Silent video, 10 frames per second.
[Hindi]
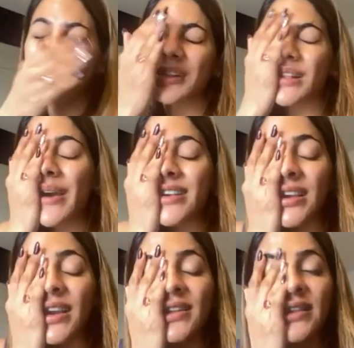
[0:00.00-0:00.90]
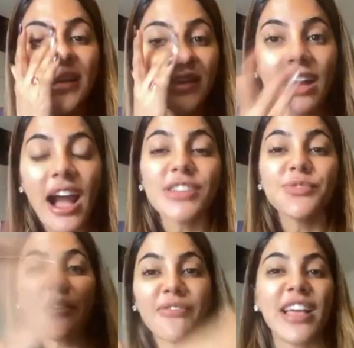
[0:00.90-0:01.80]
मतलब ऐसा लगता है कि काश
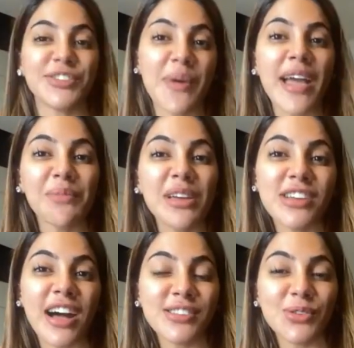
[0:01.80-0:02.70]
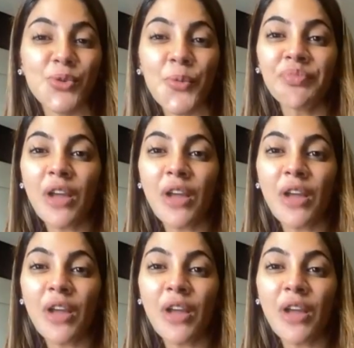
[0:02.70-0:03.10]
मैं फ्लैशबैक में जा सकूं